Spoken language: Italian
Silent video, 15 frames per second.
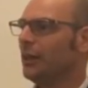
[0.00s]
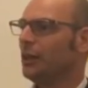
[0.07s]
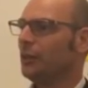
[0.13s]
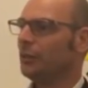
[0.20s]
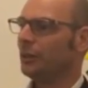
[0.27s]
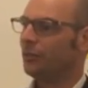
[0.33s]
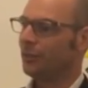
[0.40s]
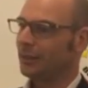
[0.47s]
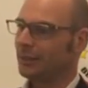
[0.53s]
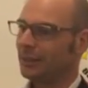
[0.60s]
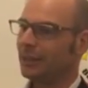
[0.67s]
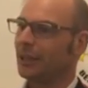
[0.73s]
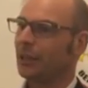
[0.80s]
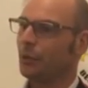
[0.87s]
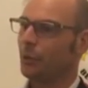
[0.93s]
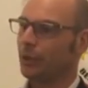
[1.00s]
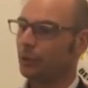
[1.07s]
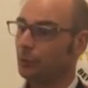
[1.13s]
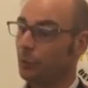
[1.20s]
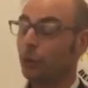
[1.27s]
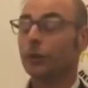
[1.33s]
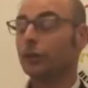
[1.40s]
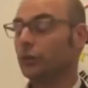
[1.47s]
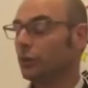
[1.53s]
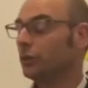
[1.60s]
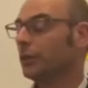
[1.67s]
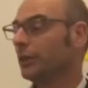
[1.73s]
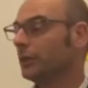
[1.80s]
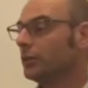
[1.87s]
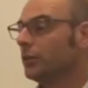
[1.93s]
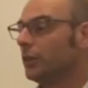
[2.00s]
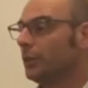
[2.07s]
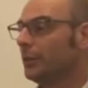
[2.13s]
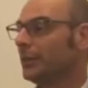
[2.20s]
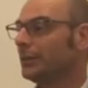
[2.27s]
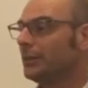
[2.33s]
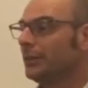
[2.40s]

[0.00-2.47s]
per far sì che quei pochi soldi che sono rimasti